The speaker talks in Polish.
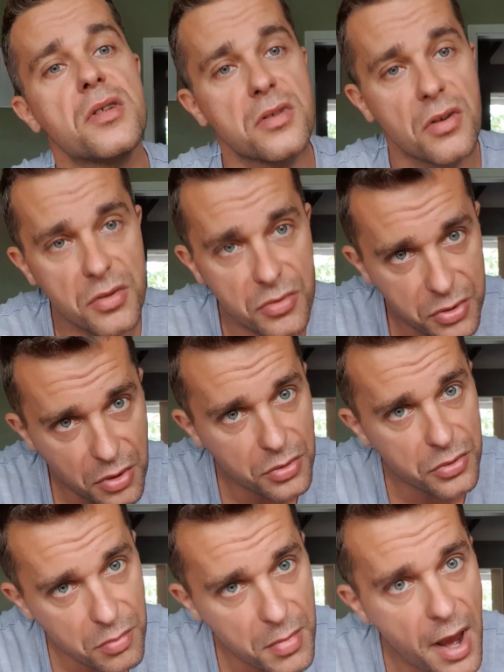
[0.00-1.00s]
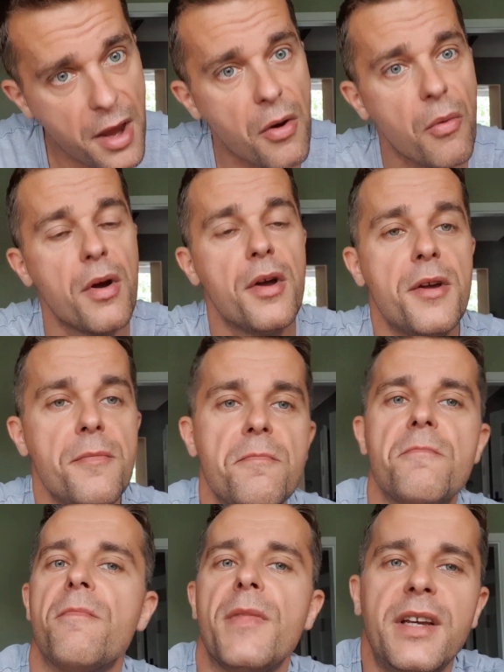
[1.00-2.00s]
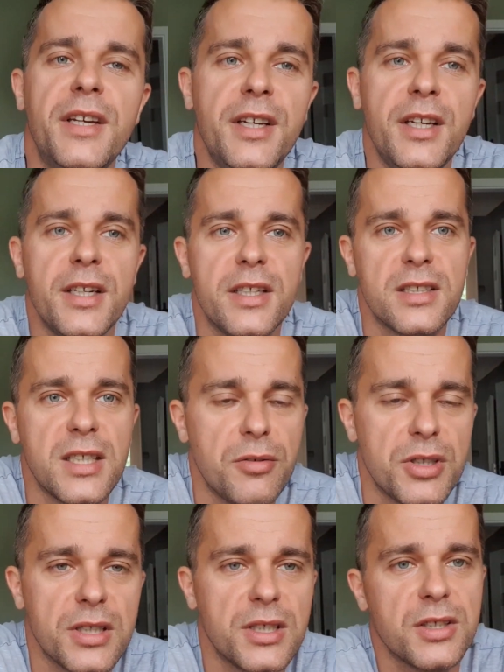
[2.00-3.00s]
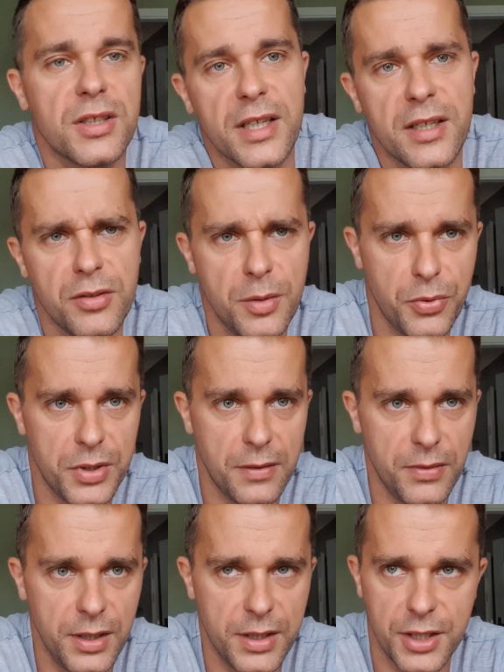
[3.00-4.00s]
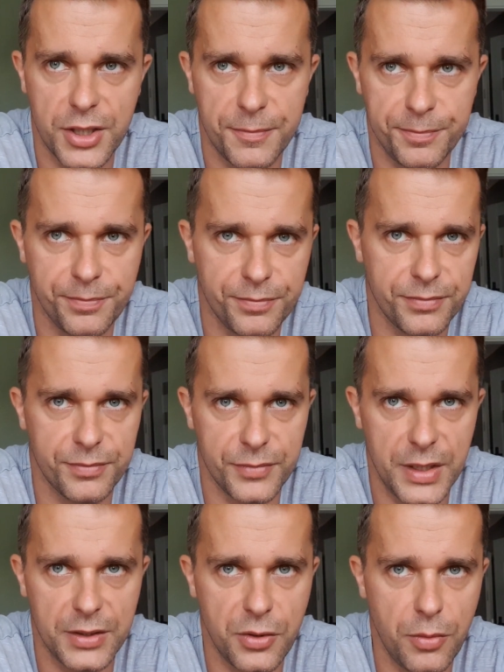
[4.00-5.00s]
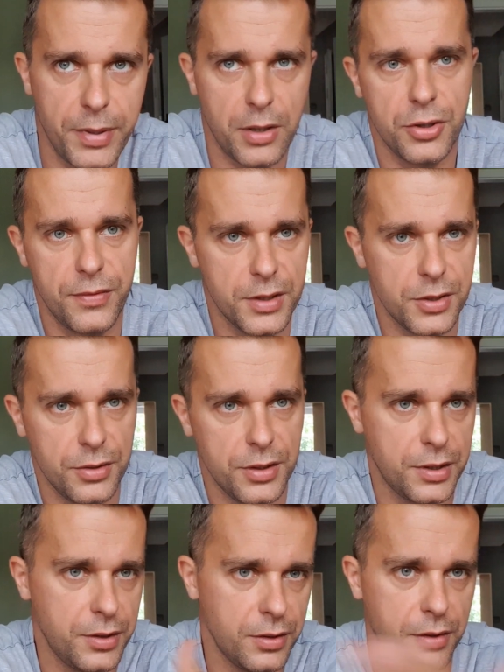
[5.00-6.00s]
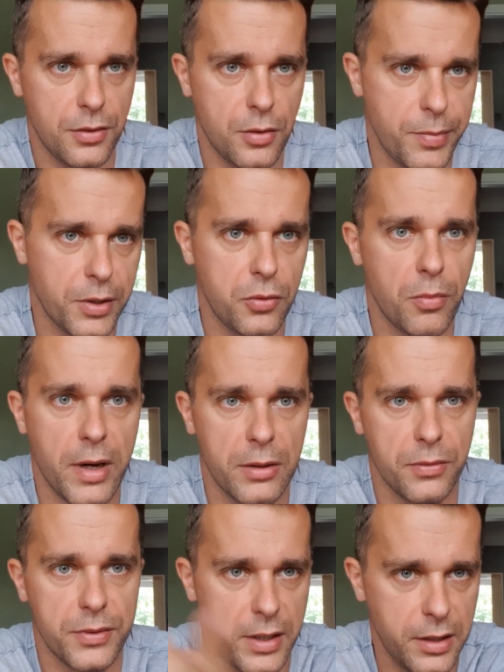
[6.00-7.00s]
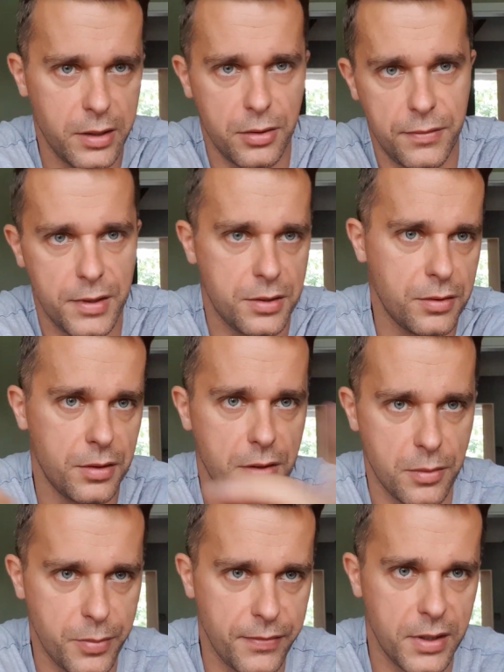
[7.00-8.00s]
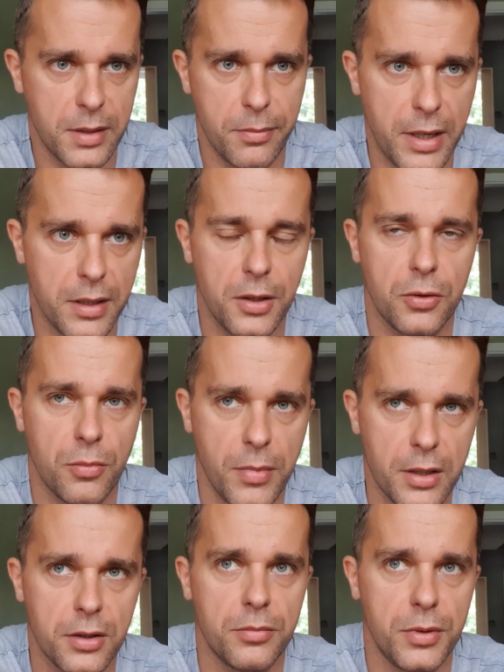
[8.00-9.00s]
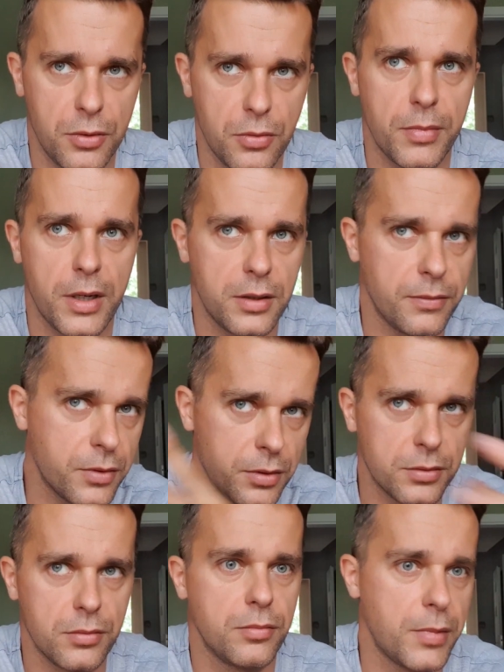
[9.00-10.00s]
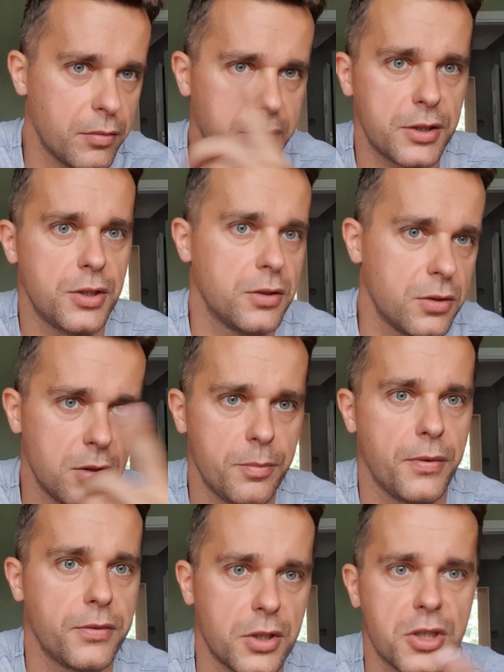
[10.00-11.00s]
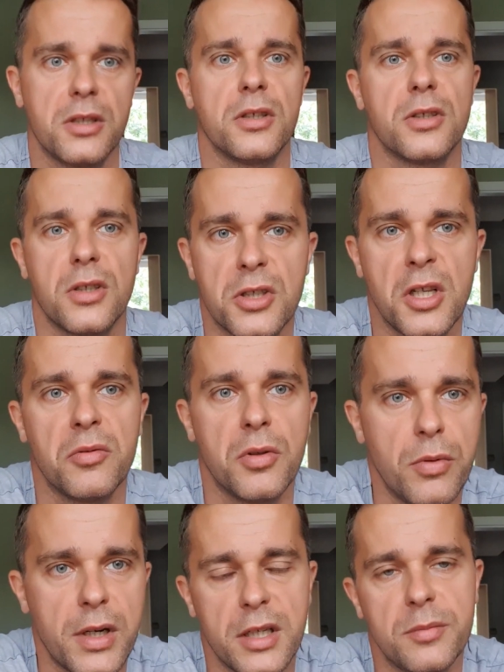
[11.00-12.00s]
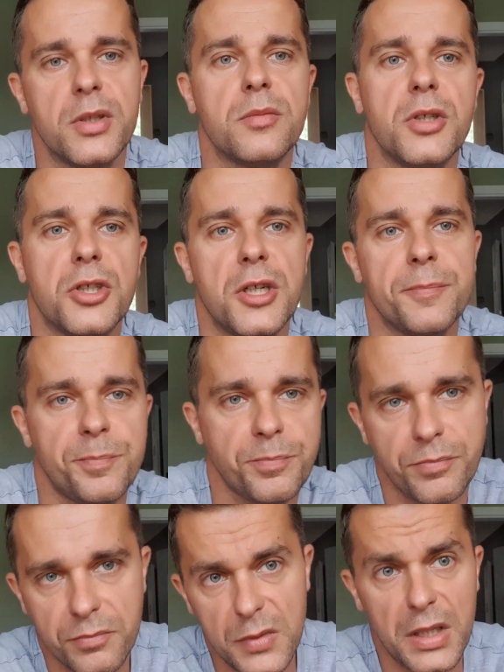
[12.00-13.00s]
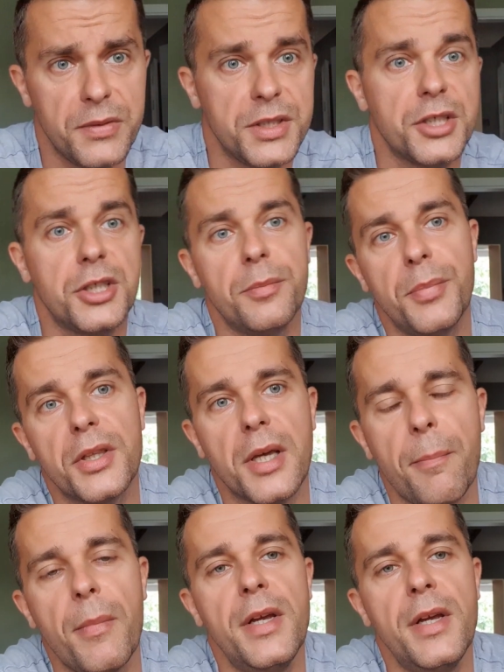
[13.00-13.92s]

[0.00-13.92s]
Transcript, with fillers: więc oni już to rozumieją. Więc cały czas jest to takiego typu nawilka, że jest grupa oświeconych i grupa tumanów, ta i ta oświeconych opowiada bajki tumanom i tumany w końcu mają tak często to powtarzane, że zaczynają to łykać bezmyślnie. Więc ja się pytam,